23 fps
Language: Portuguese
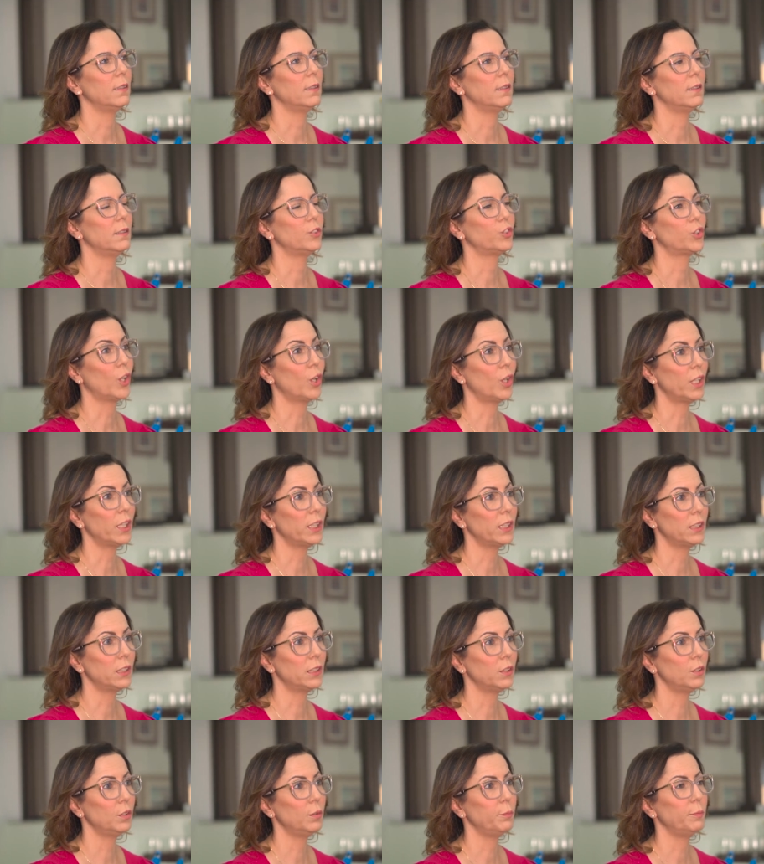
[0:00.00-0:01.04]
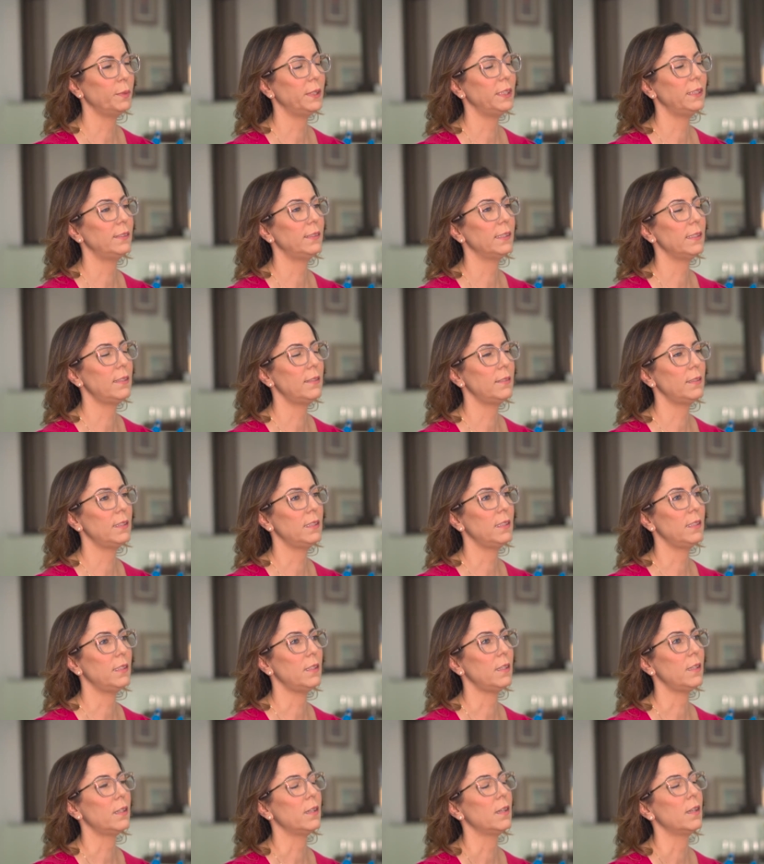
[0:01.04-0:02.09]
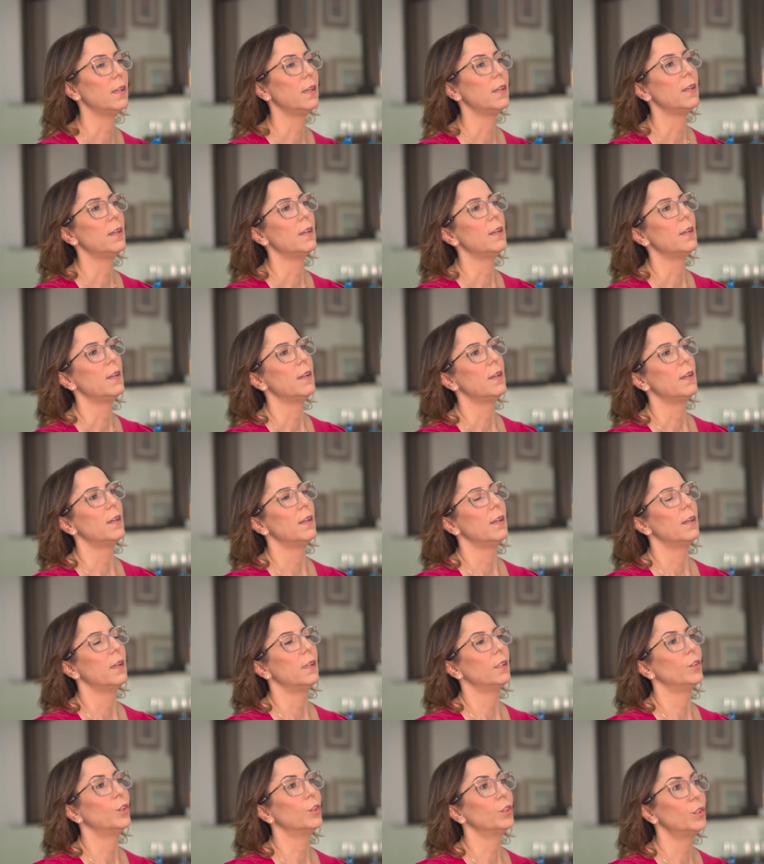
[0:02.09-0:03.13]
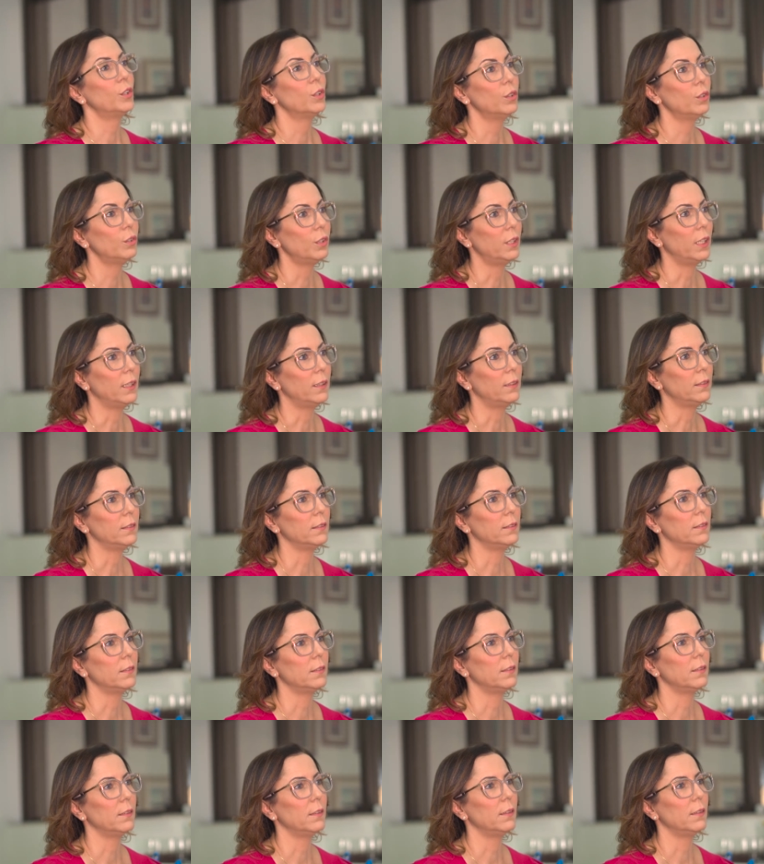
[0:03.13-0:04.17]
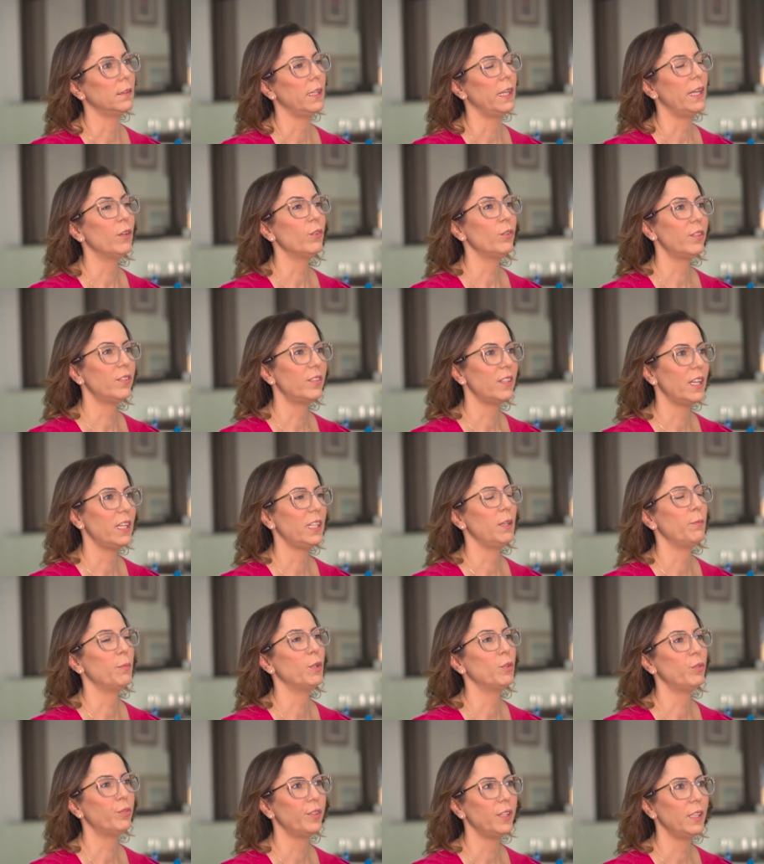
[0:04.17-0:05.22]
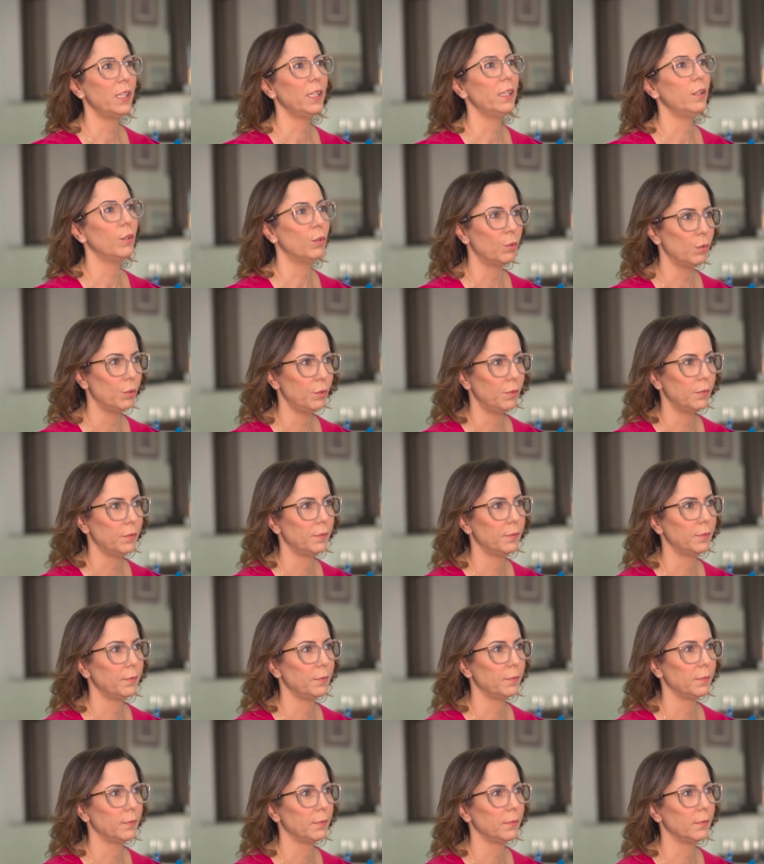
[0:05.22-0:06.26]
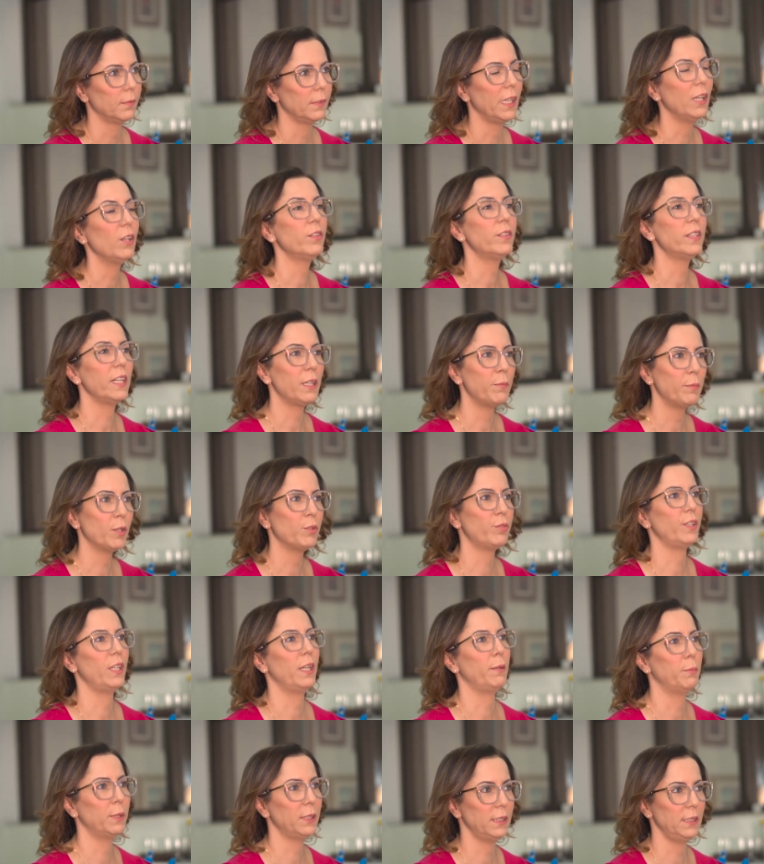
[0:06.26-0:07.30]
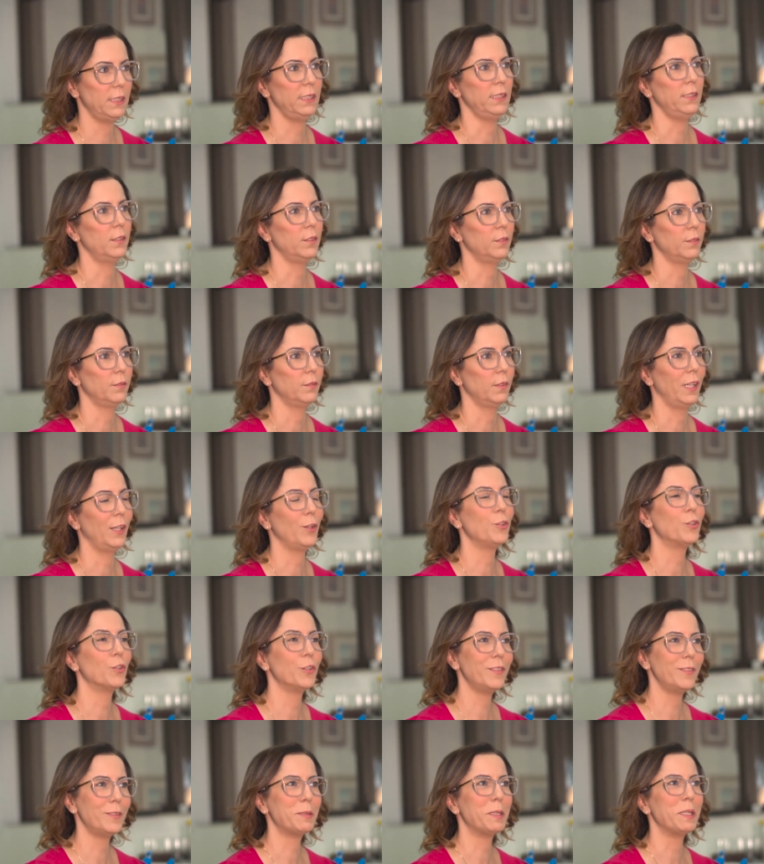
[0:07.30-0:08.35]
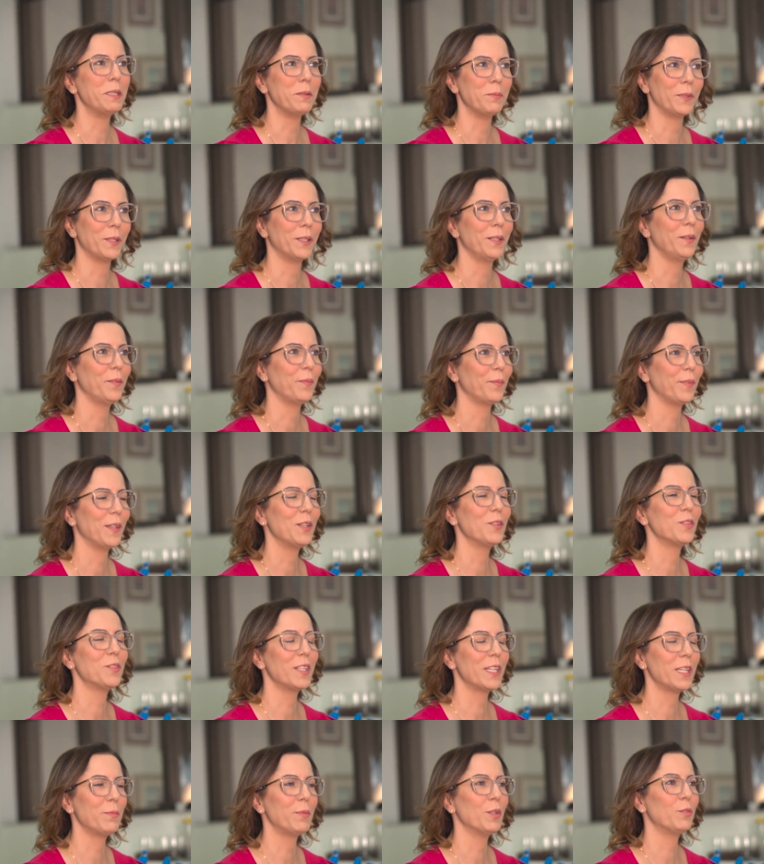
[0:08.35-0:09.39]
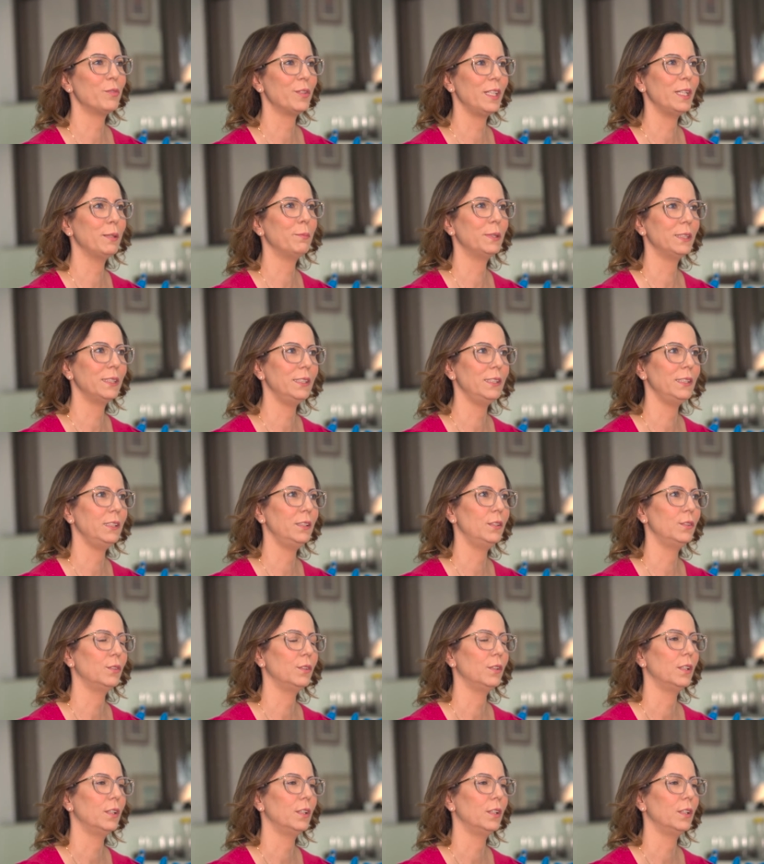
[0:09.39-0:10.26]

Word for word: chorando me disse assim: "Doutora, eu sei que meu filho errou. Eu sei que meu filho é bandido". Ela usou esse termo, né? Eu sei que meu filho é bandido,